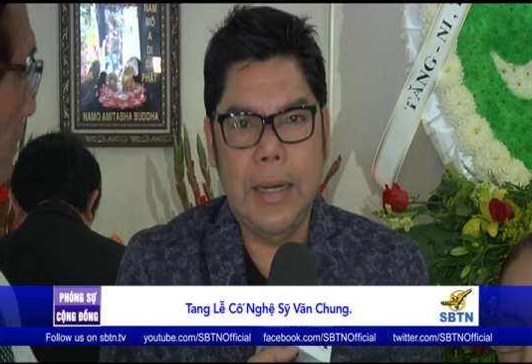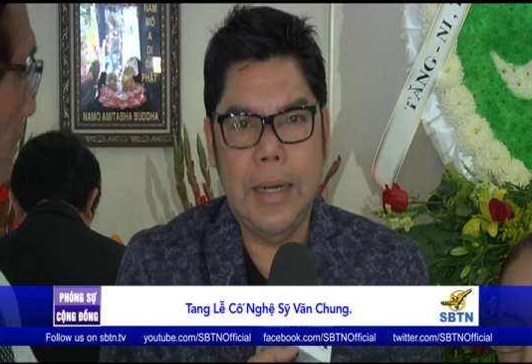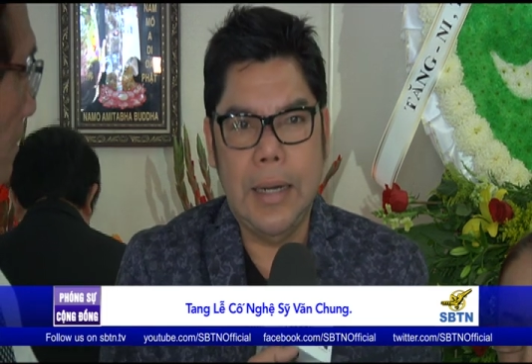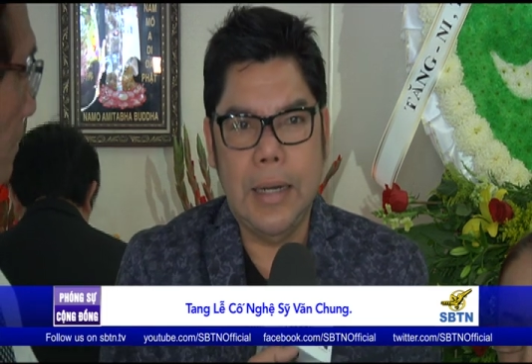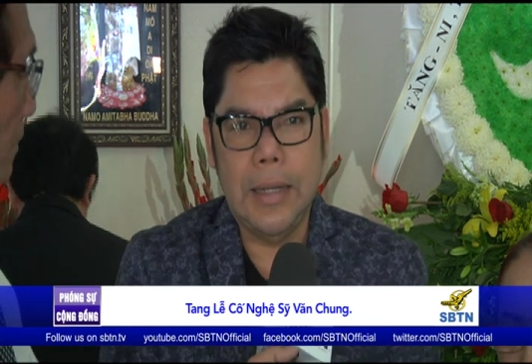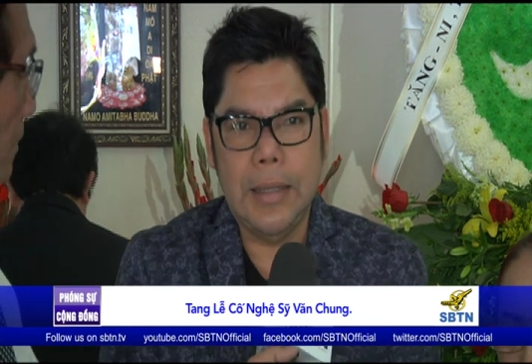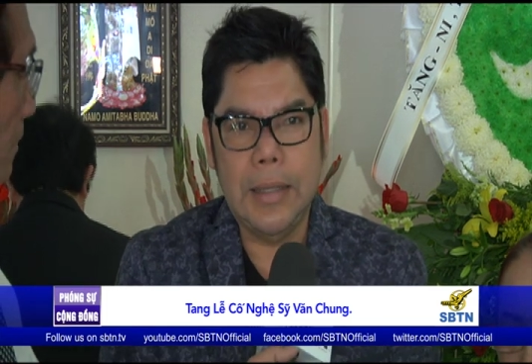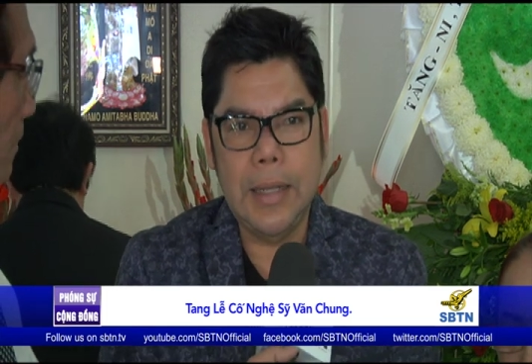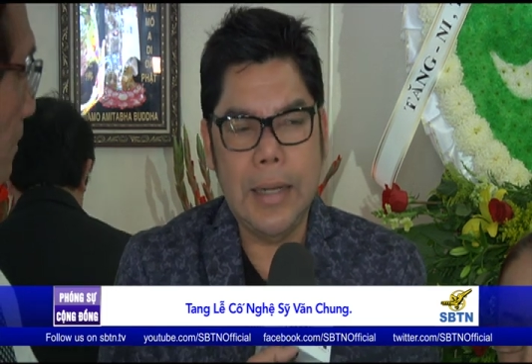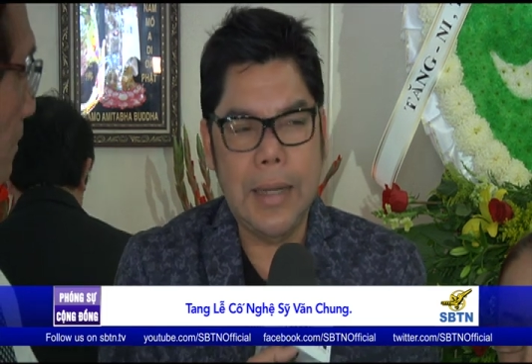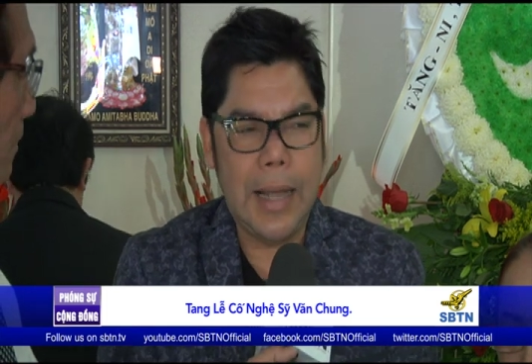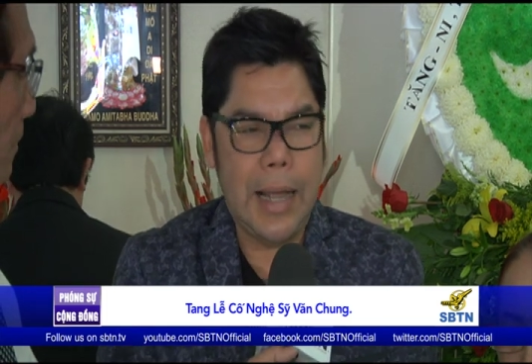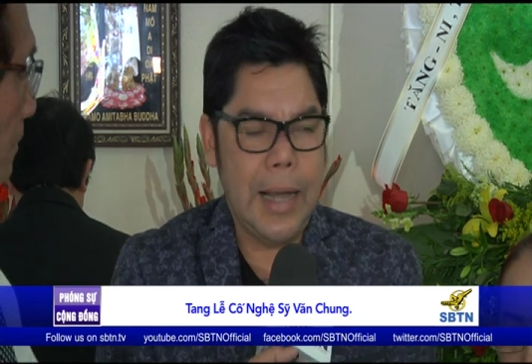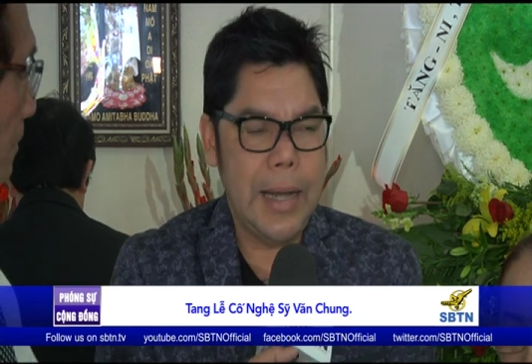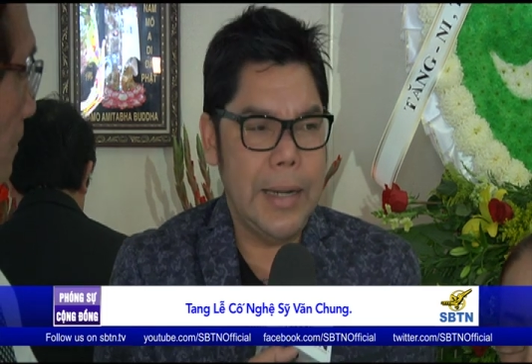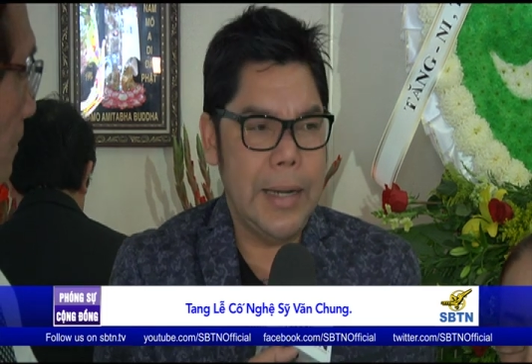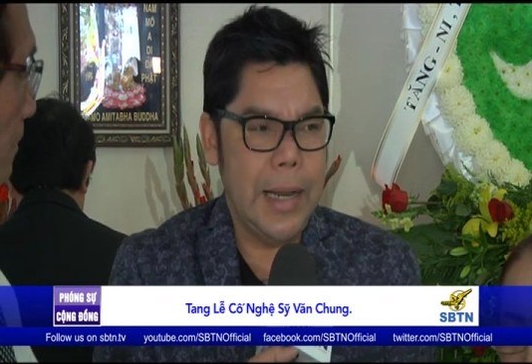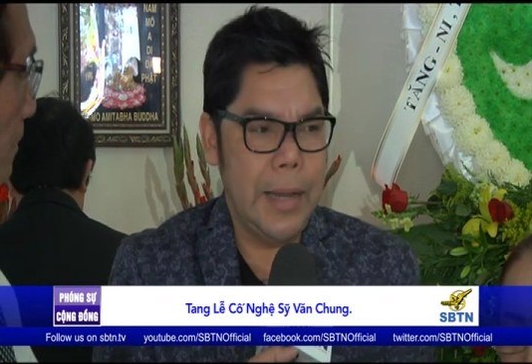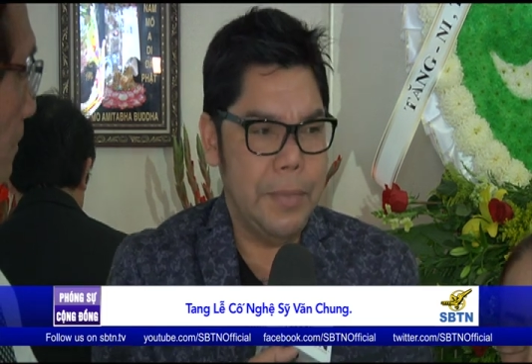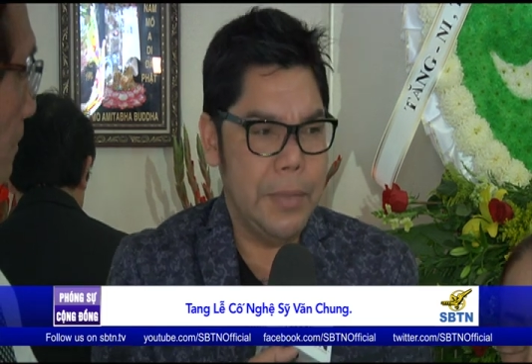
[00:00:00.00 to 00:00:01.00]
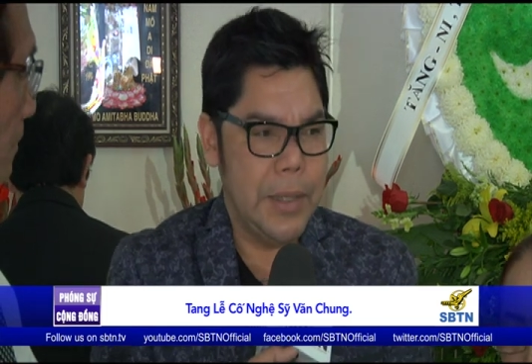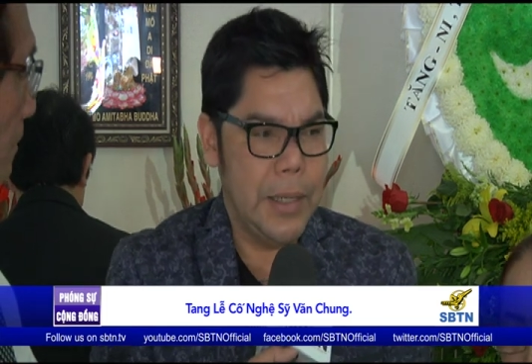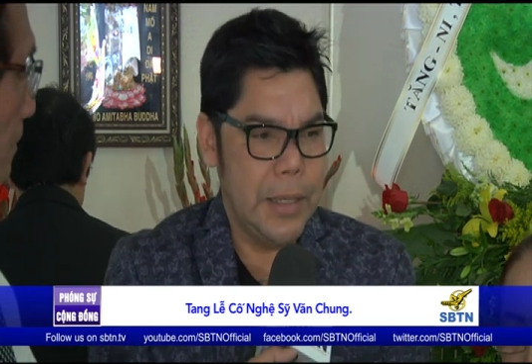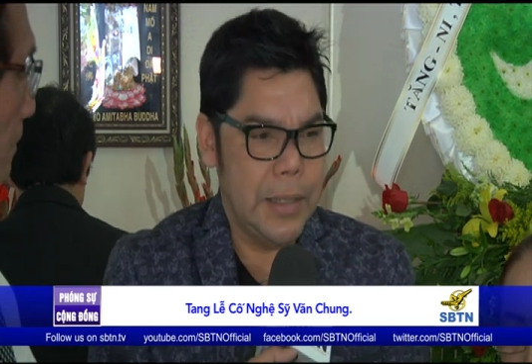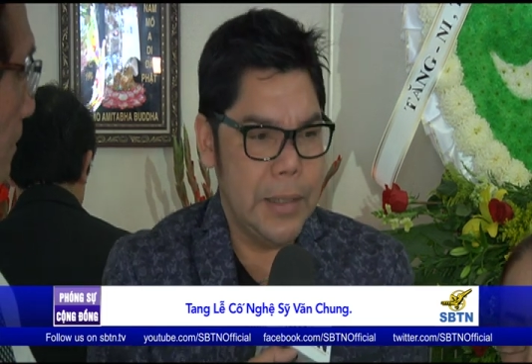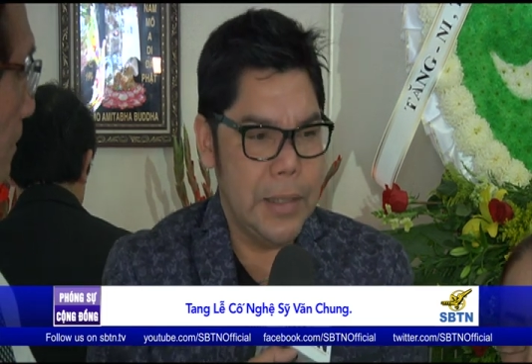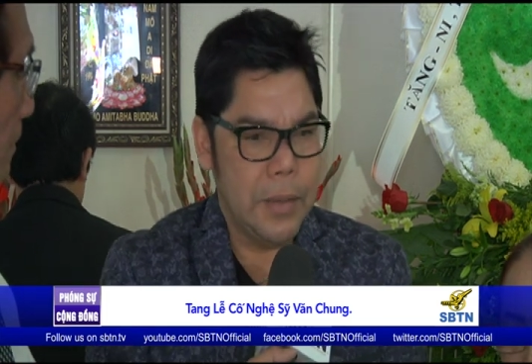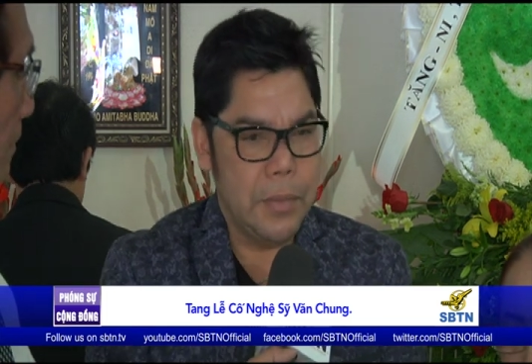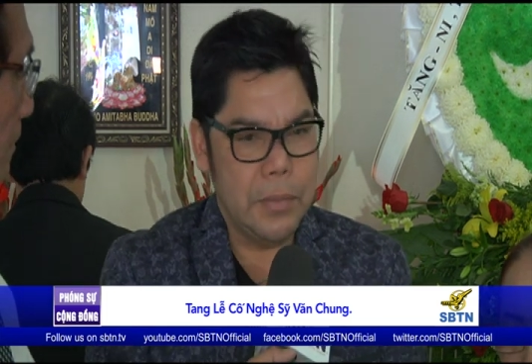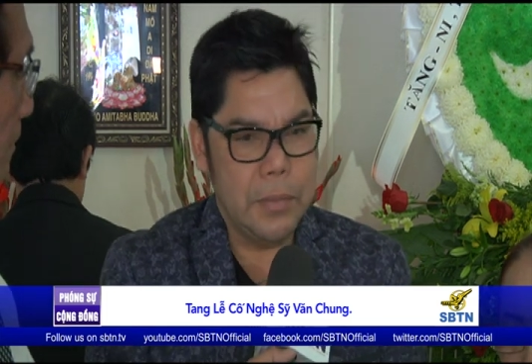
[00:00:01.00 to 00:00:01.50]
À, tất cả anh em
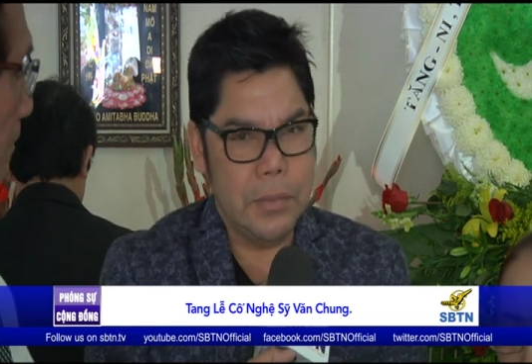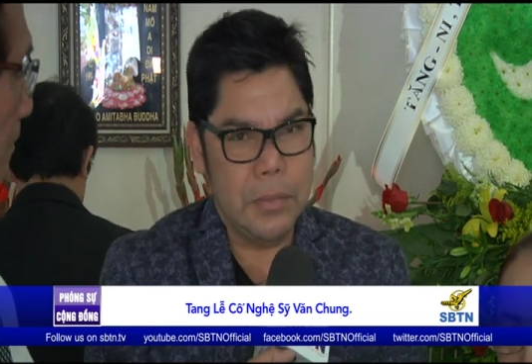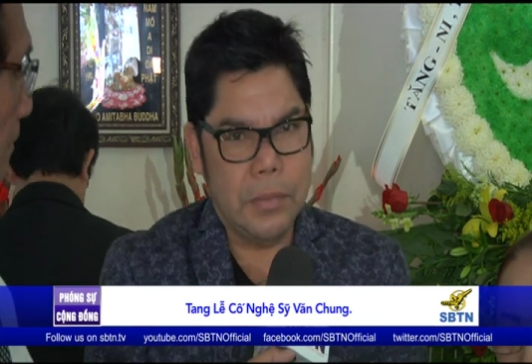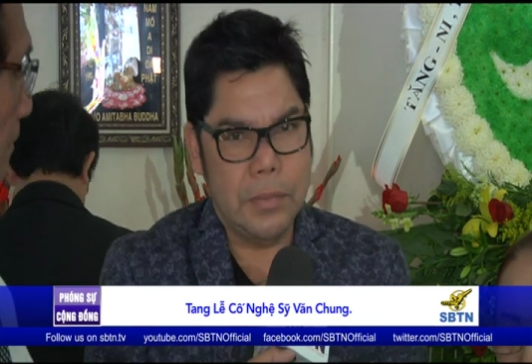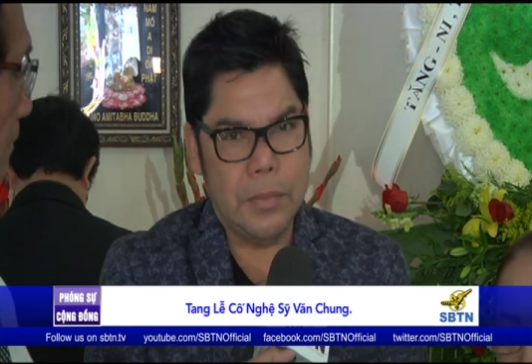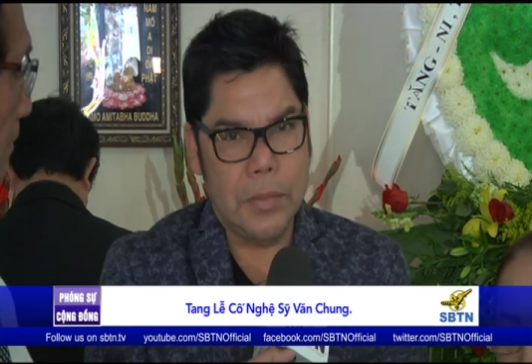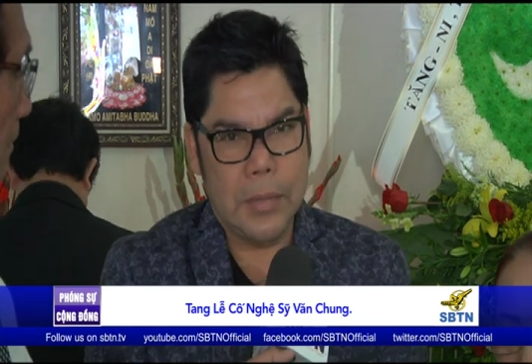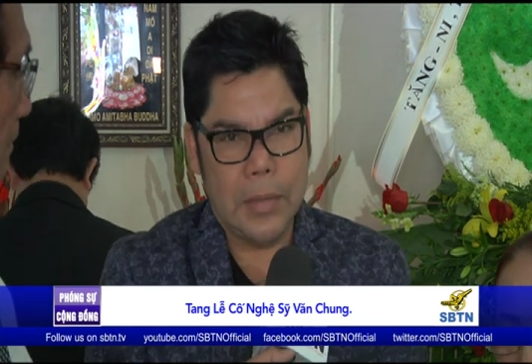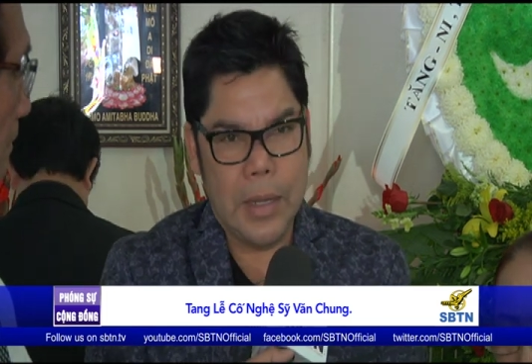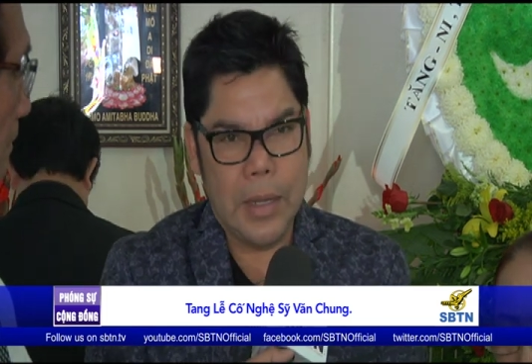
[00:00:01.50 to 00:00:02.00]
thì trong